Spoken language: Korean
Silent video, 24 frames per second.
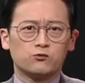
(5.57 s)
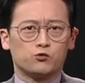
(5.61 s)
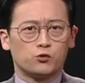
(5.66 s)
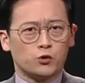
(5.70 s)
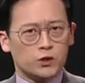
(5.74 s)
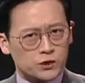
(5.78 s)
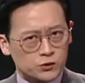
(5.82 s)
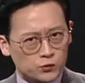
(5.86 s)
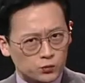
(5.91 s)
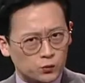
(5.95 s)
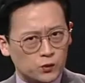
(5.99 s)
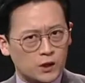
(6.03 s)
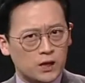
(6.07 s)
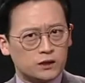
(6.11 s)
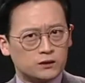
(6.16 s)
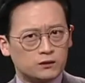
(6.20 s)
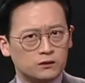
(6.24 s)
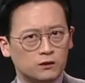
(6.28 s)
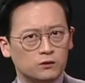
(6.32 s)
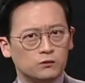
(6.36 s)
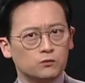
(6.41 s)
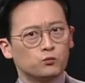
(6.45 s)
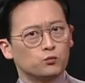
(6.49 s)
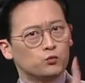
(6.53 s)

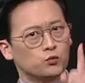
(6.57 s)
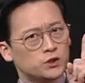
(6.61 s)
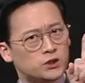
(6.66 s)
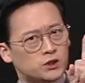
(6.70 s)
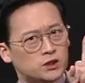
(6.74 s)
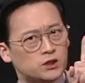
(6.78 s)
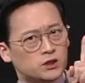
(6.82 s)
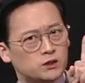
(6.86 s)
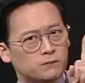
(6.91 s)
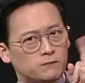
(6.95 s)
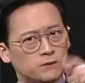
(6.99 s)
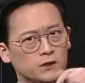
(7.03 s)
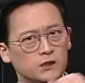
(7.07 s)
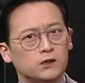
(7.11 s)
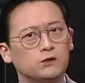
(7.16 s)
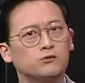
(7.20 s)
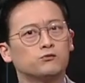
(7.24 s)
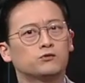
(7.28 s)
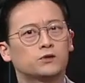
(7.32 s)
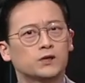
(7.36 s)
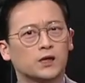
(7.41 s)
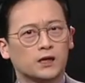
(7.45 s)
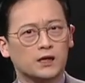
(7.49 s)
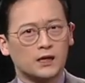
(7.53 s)
죄송했던 윗집
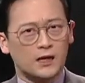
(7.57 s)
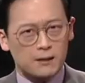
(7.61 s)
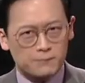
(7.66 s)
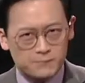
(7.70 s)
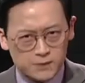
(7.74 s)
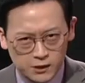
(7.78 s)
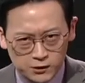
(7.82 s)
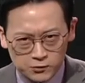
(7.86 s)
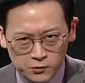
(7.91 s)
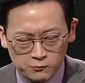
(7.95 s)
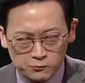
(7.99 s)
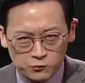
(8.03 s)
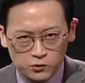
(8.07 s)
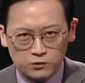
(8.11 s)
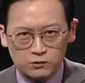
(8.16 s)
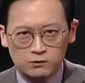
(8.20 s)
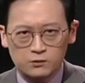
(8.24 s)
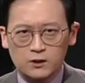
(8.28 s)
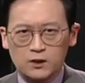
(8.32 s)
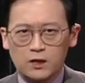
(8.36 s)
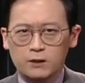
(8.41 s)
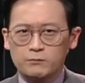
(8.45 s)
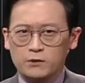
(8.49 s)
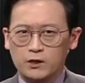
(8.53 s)
이웃의 깜짝 선물
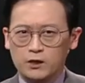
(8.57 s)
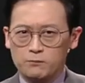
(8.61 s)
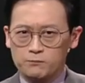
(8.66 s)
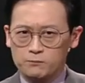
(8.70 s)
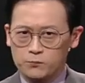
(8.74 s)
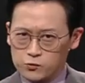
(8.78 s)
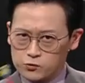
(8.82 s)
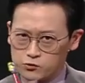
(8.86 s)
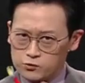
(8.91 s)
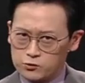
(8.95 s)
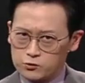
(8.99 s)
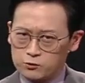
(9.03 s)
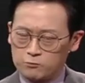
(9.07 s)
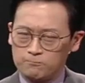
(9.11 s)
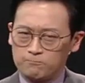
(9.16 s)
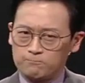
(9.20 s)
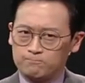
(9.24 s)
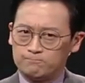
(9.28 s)
함께 보시죠.